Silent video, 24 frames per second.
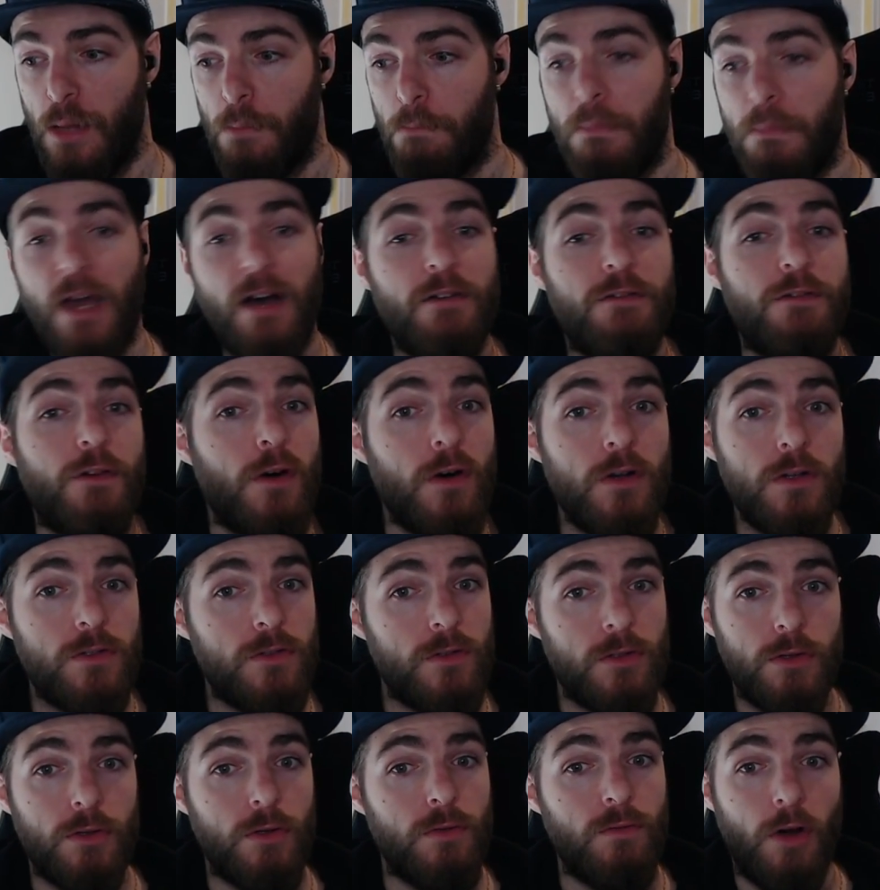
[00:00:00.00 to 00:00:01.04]
Mais à
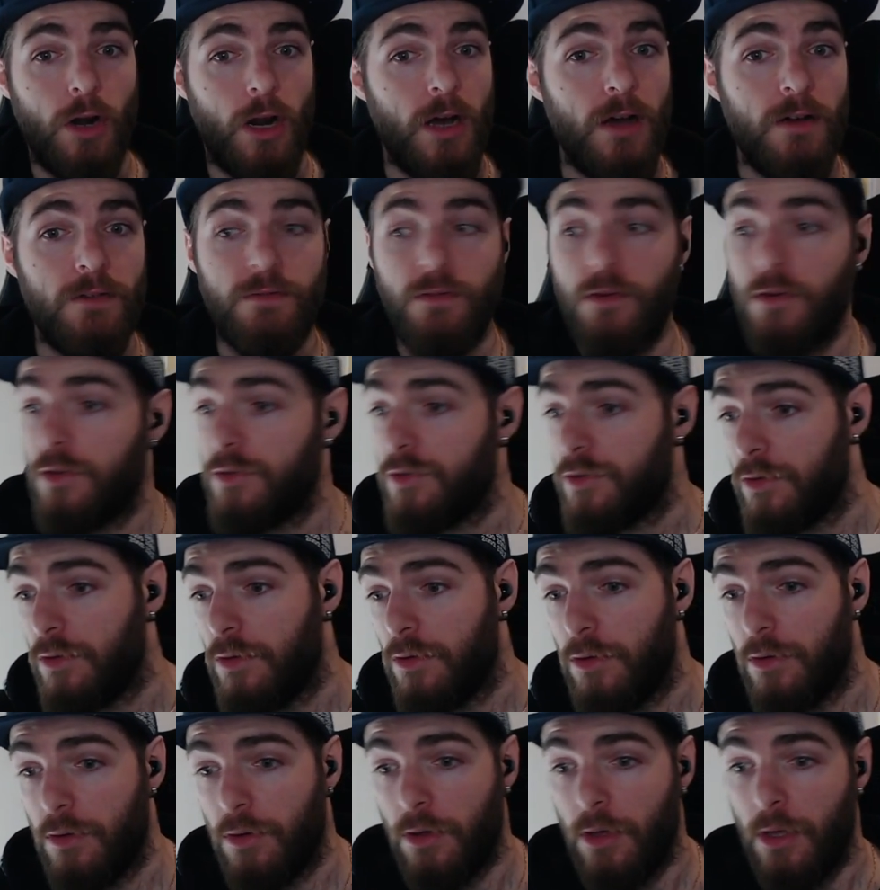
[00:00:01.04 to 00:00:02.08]
force, je voilà, à force,
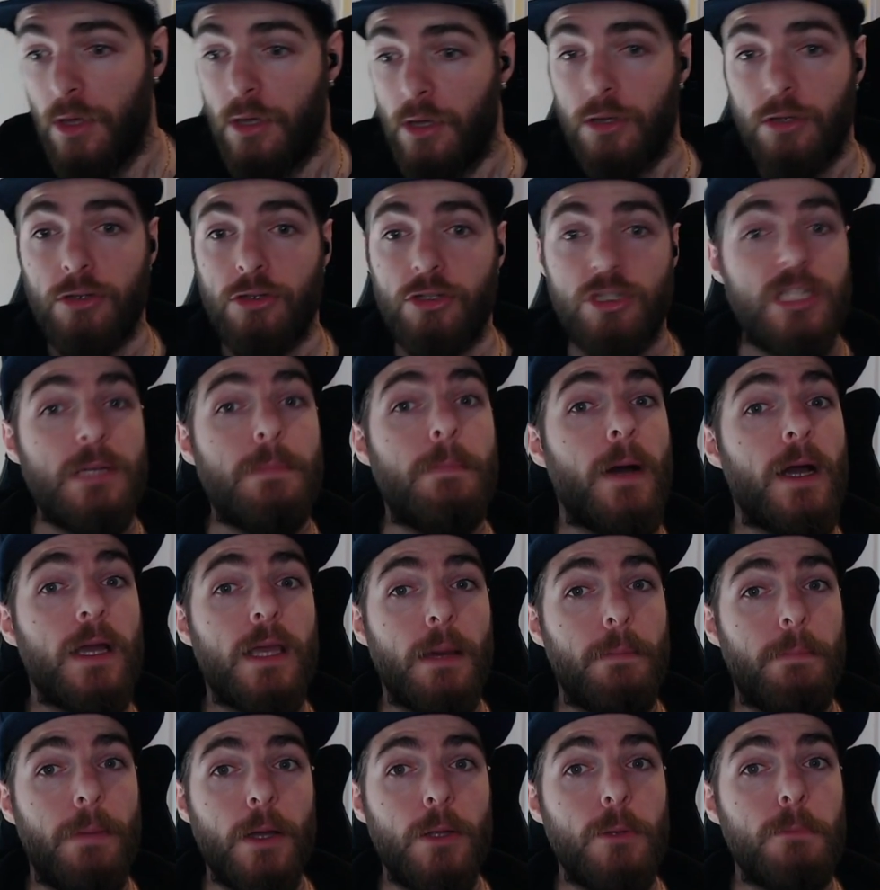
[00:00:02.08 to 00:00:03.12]
je dis pas
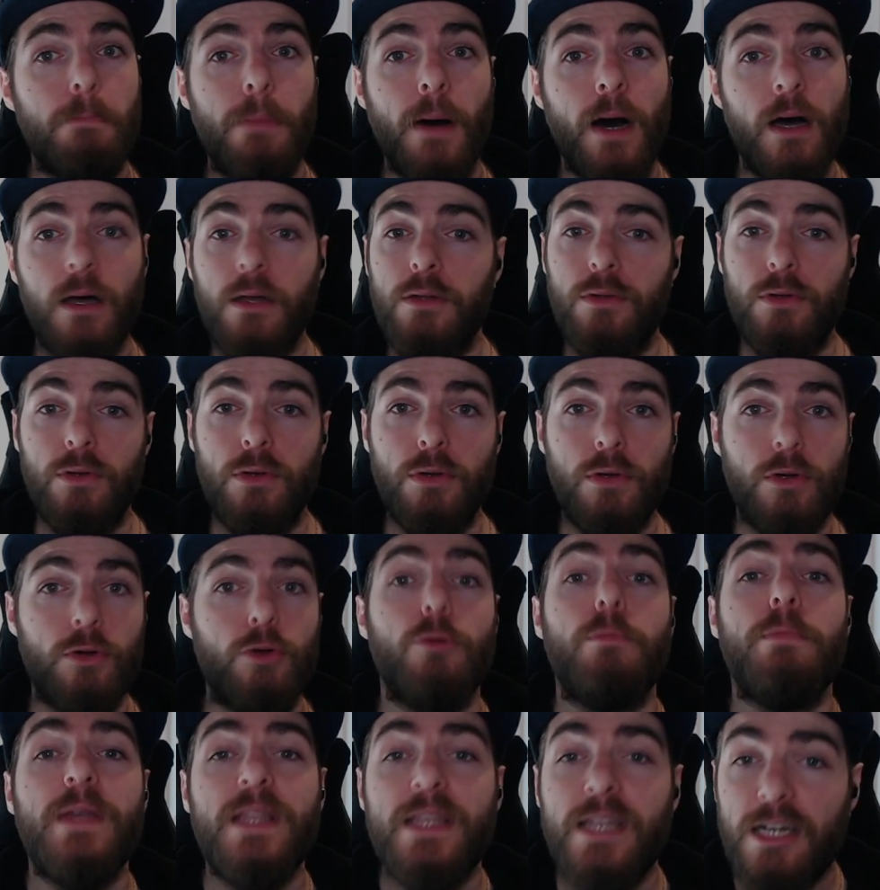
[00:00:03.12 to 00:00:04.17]
qu'il n'y a pas une part de
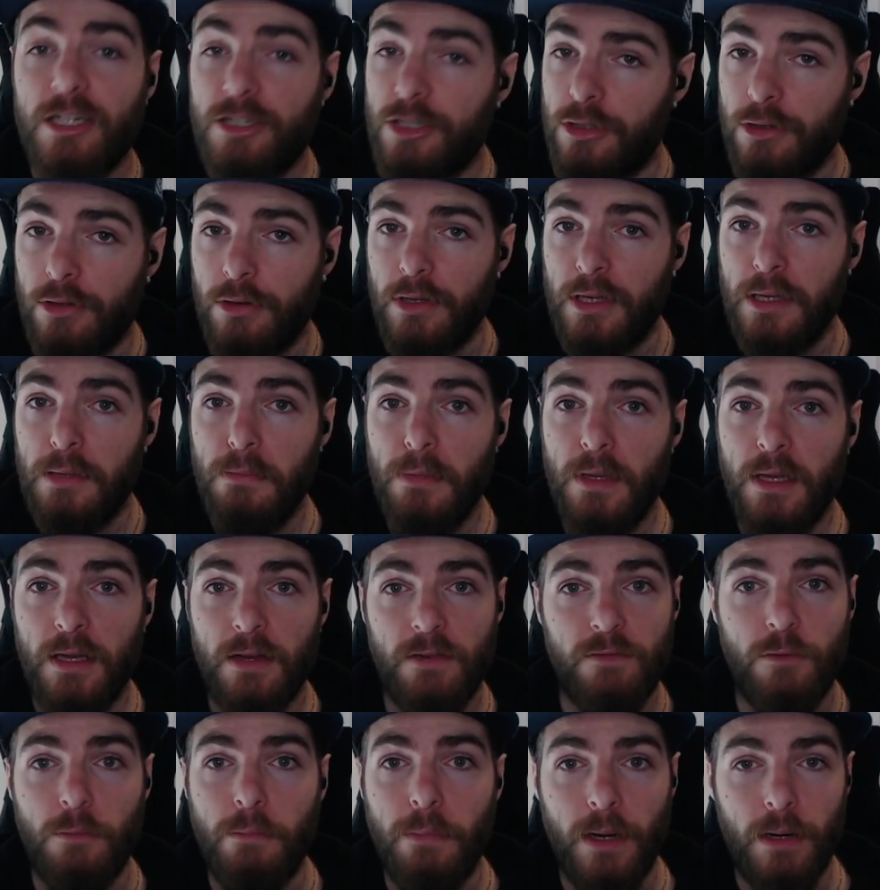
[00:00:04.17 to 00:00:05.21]
copinage entre guillemets, Il
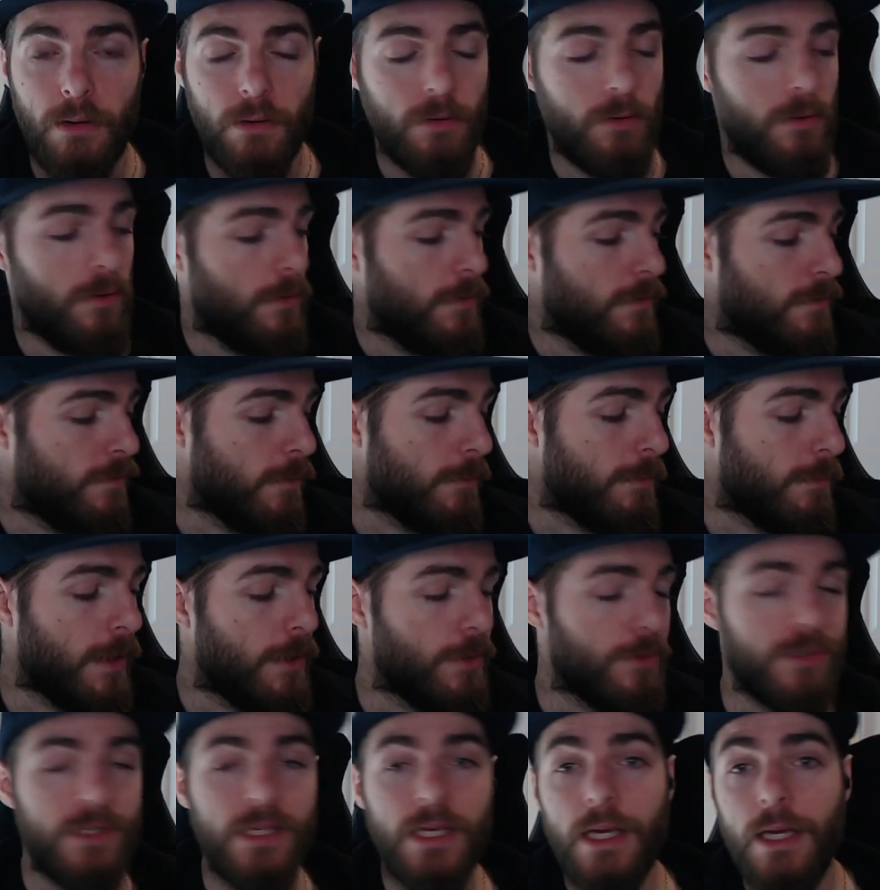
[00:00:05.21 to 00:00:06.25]
hein, faut faut pas
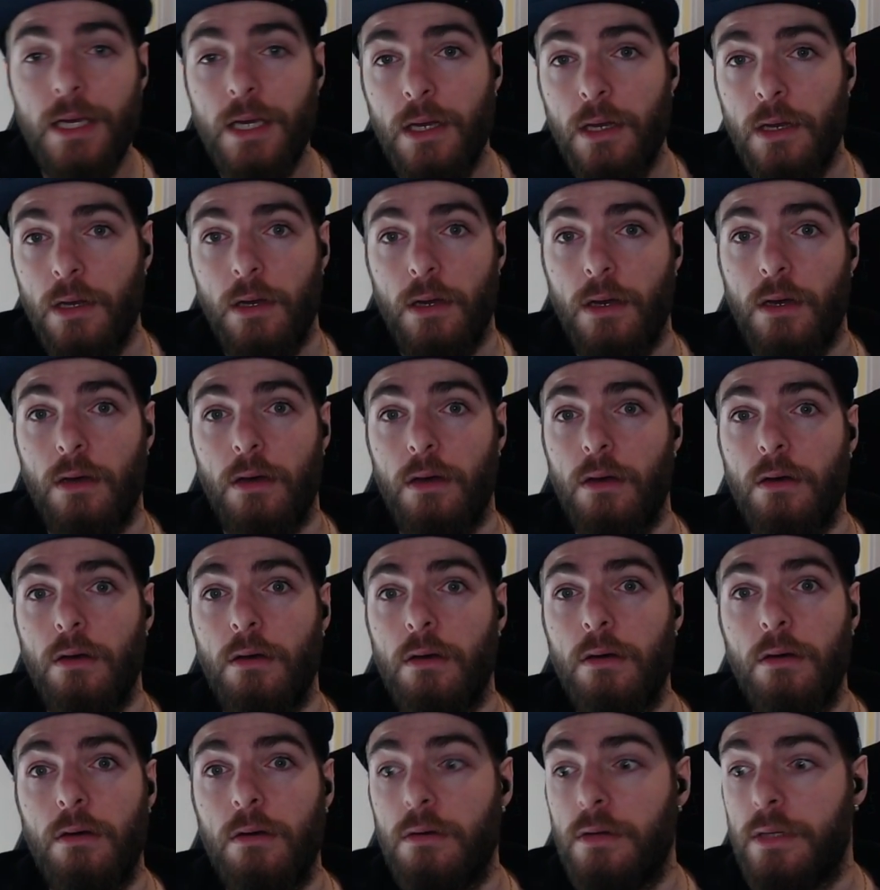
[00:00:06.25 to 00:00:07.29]
le nier.
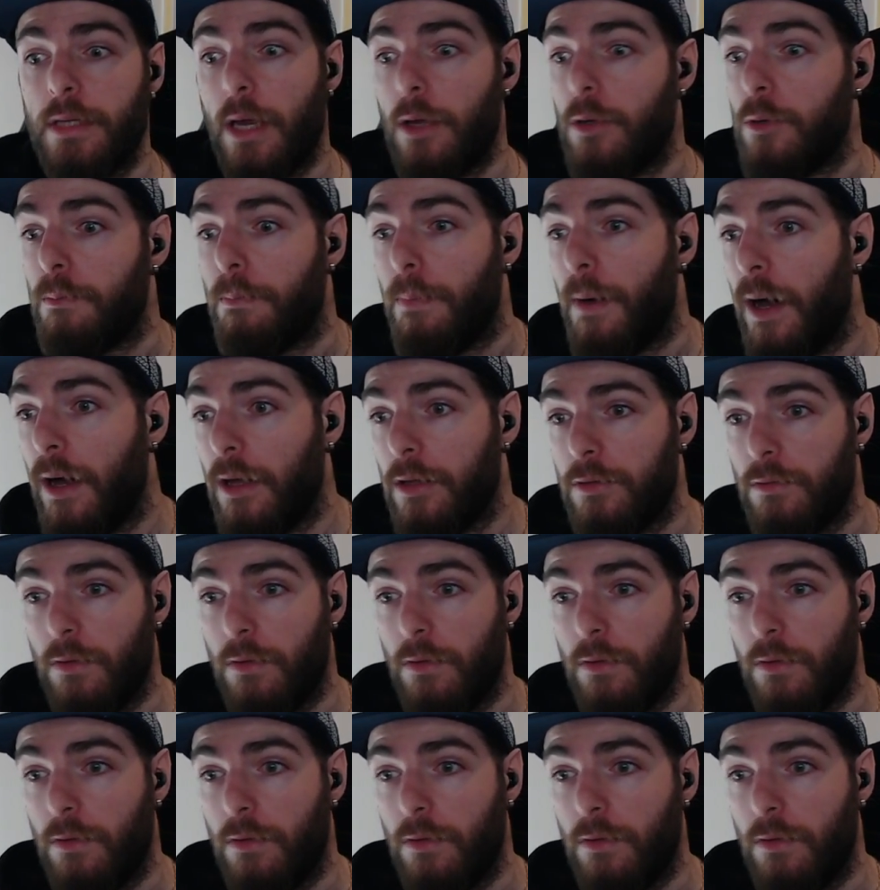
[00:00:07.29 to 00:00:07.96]
Euh, il y a une part de